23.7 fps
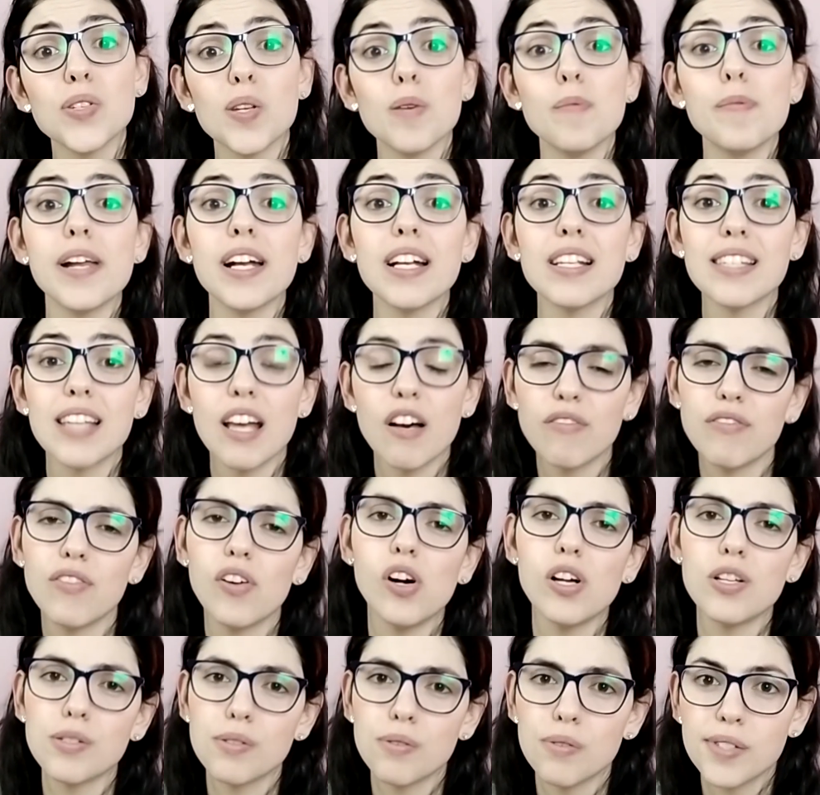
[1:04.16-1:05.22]
sobre as
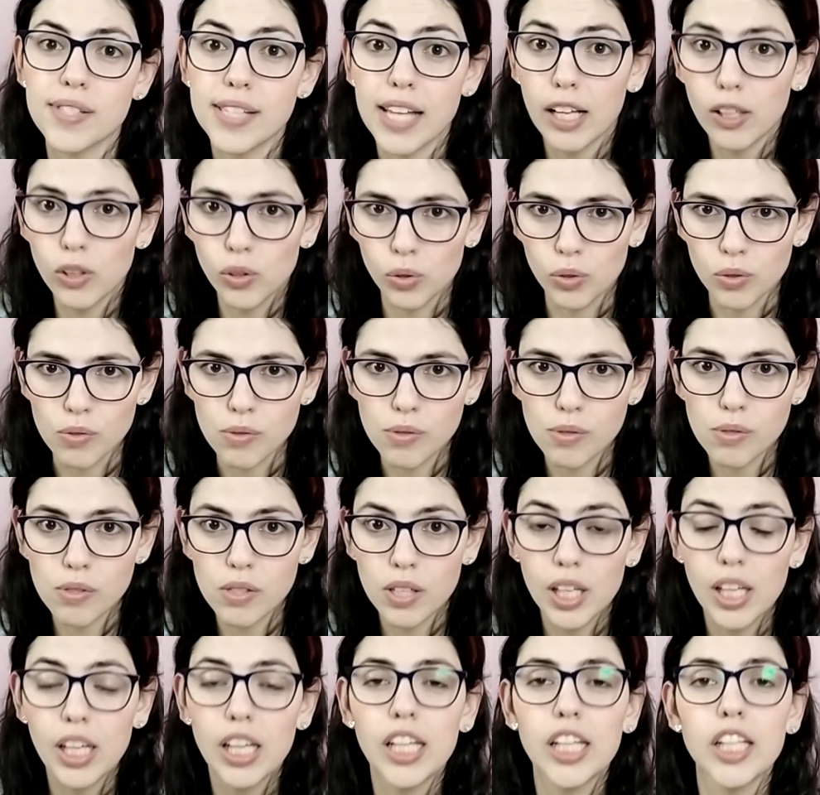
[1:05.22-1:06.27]
avós dos alunos.
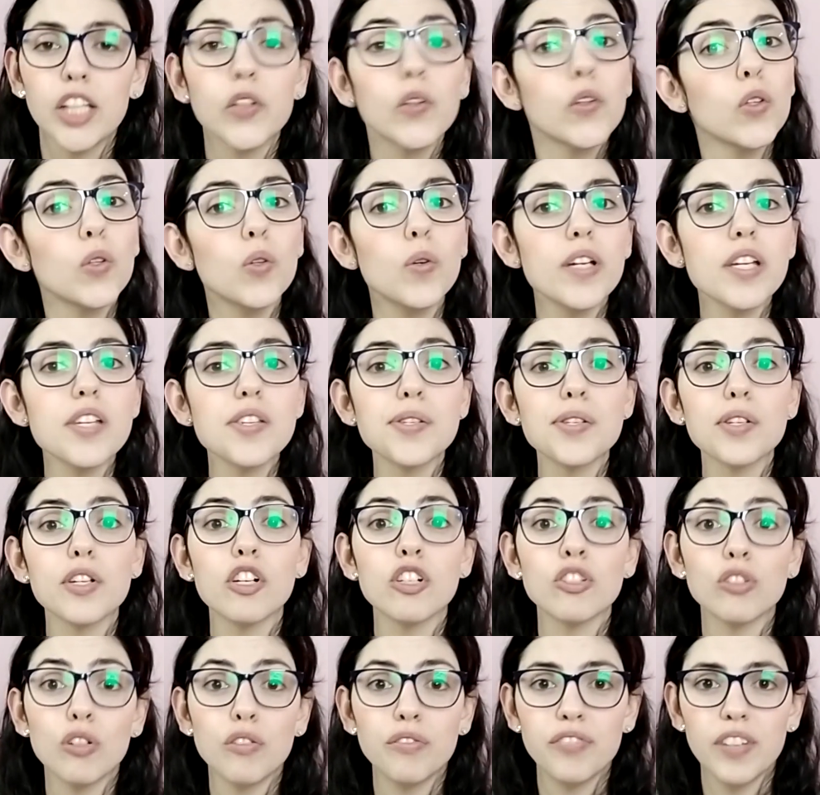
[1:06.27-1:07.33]
E tudo isso
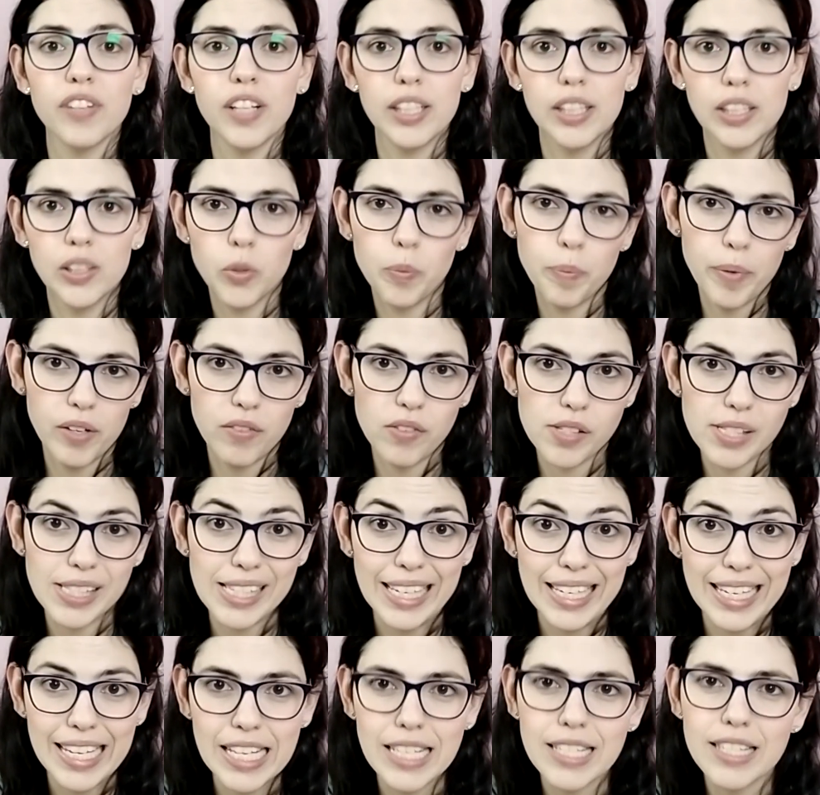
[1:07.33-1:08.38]
que eu tô falando para
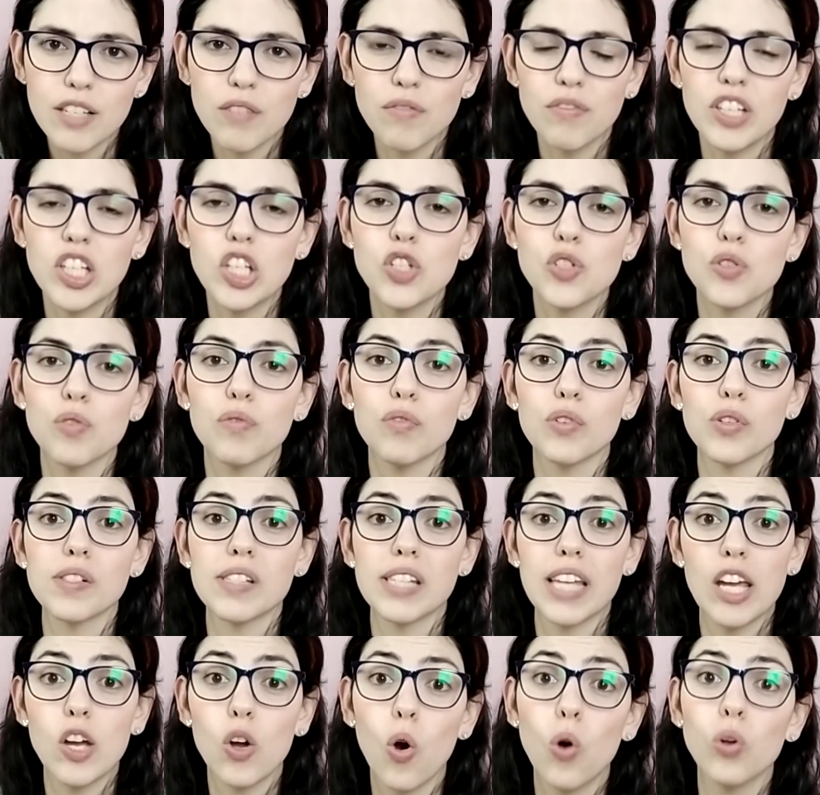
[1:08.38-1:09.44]
você nesse vídeo,
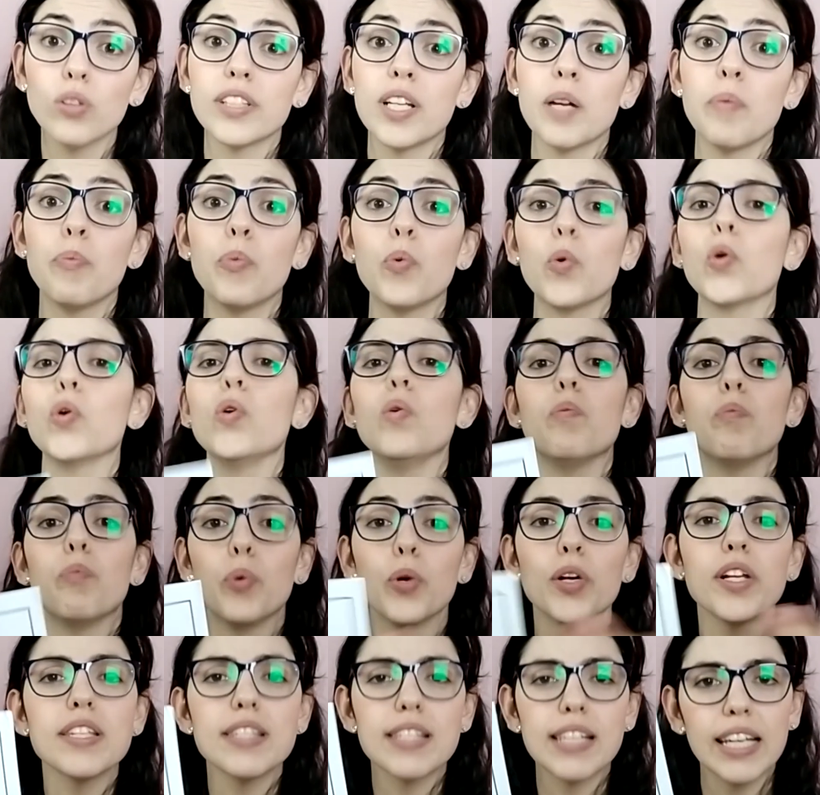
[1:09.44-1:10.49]
você encontra por,
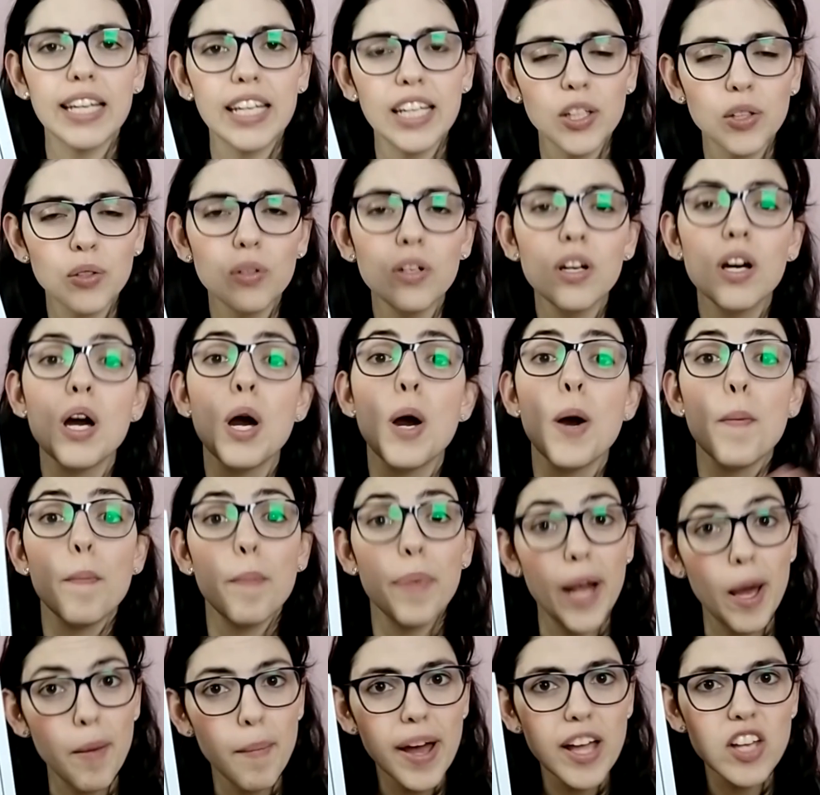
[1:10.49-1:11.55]
por escrito
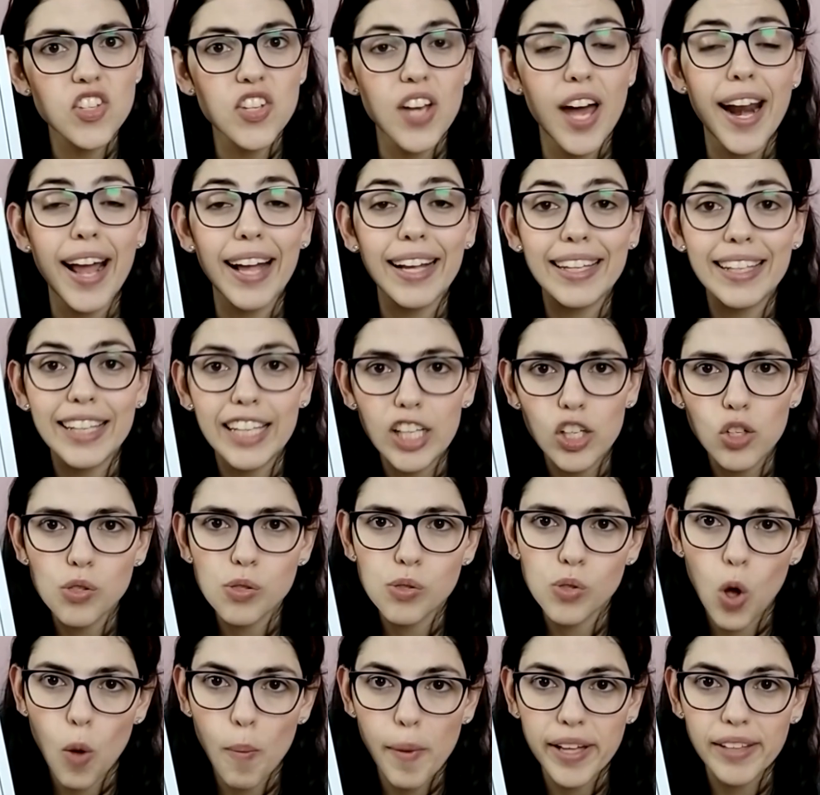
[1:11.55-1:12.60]
para baixar aqui
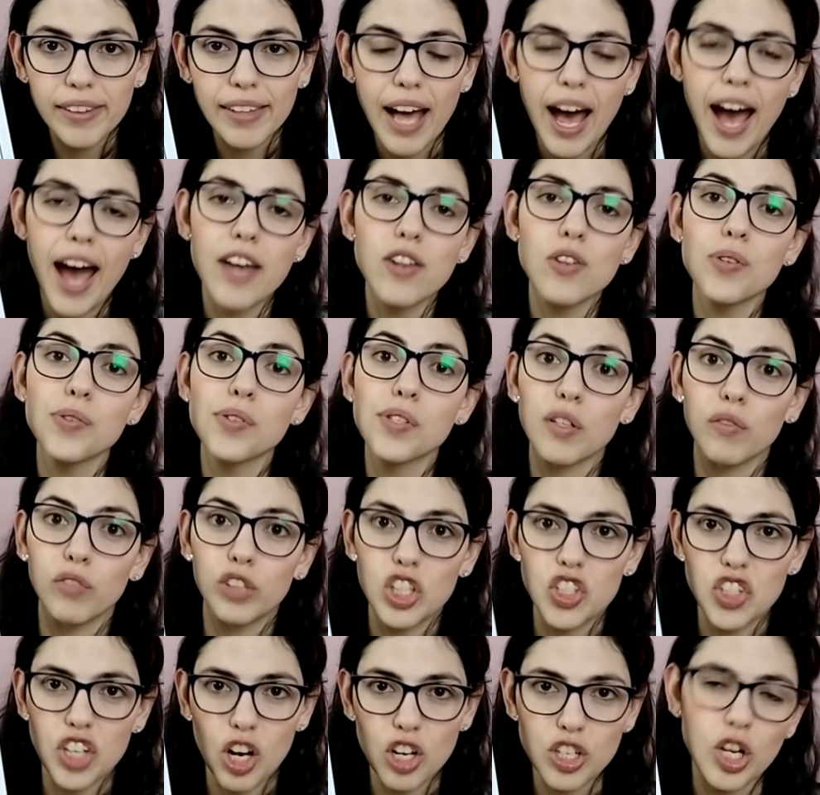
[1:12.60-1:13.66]
nos comentários. Eu vou
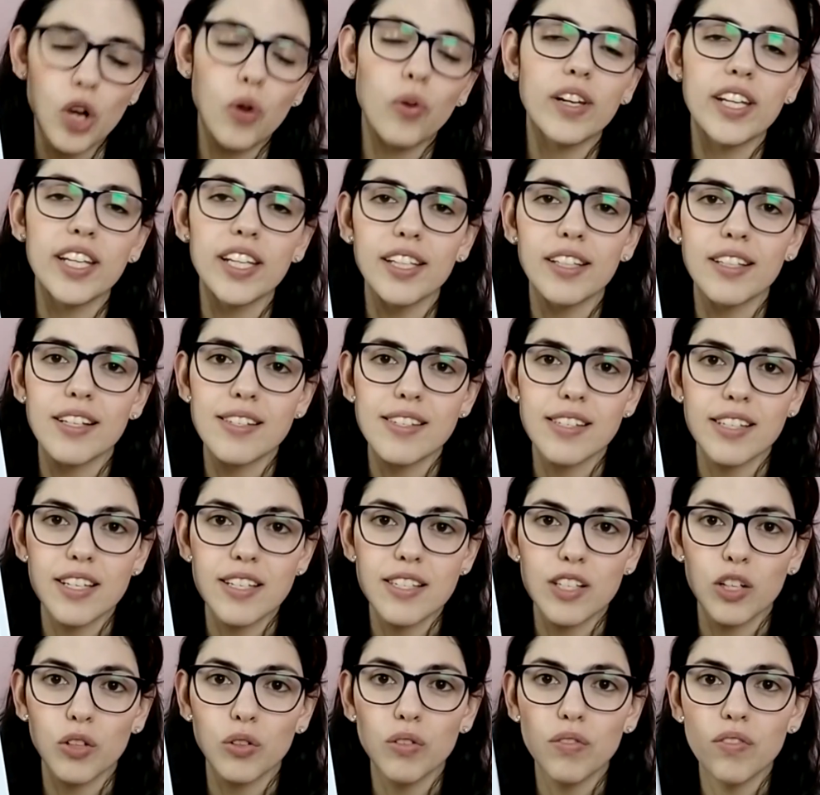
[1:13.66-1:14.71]
deixar já o link na
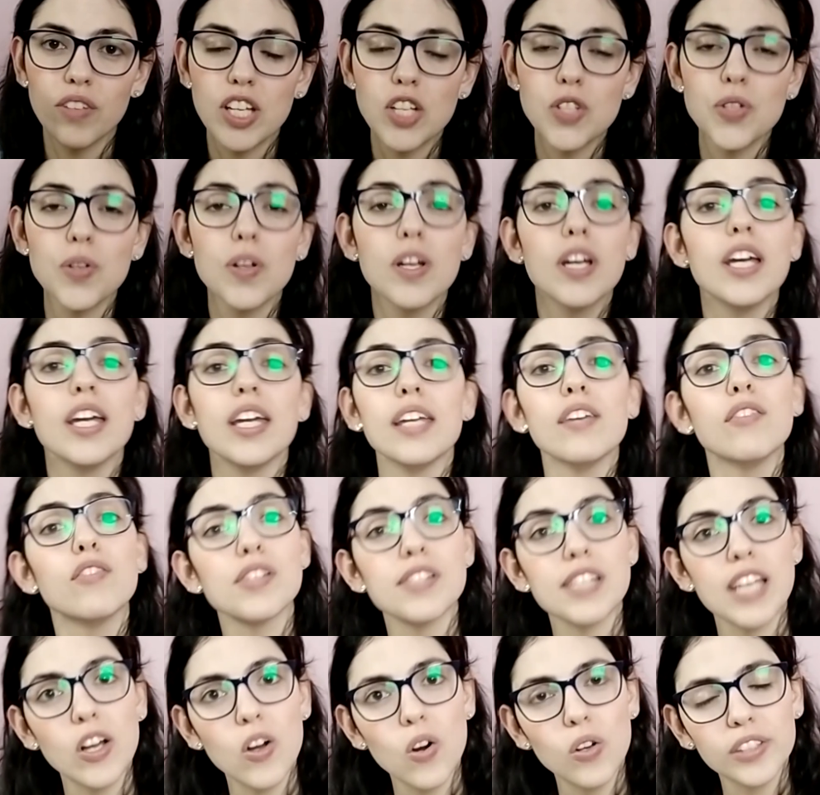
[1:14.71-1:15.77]
descrição do vídeo e
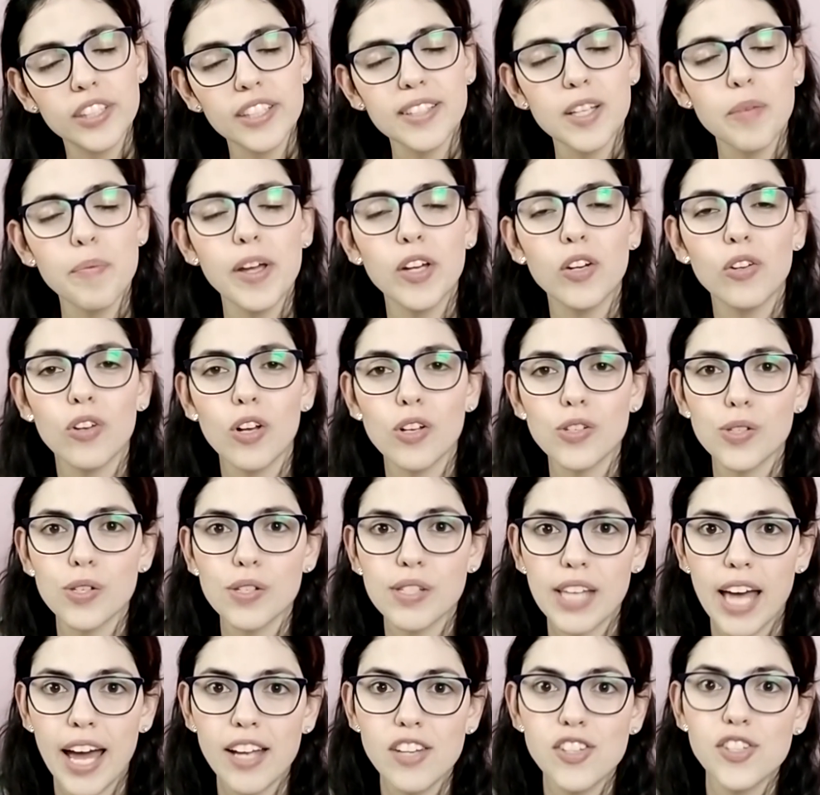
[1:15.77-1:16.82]
você encontra também no nosso
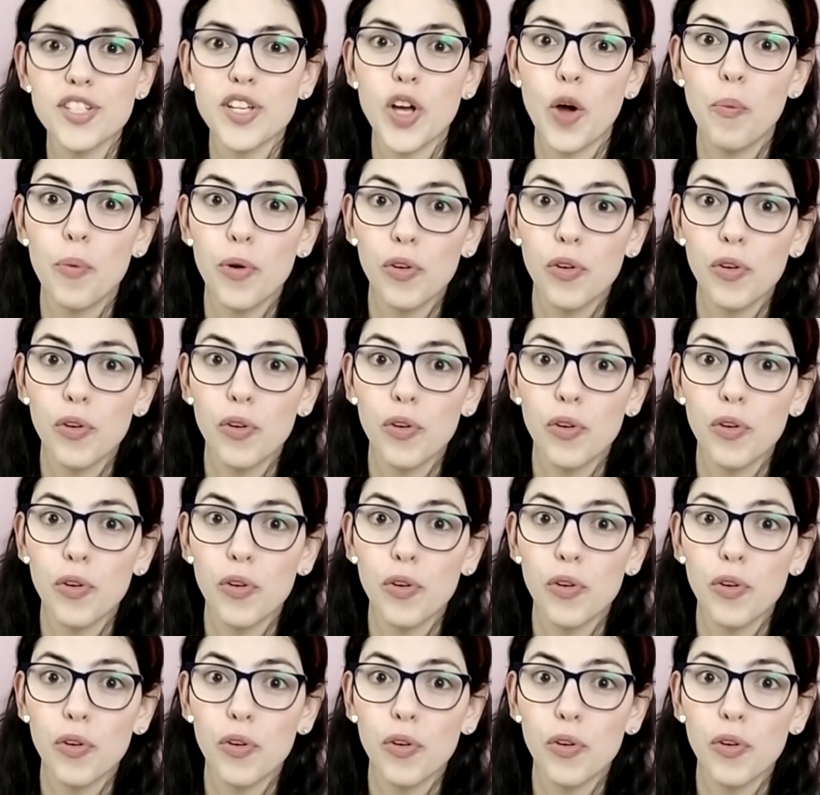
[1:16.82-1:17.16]
site, que é o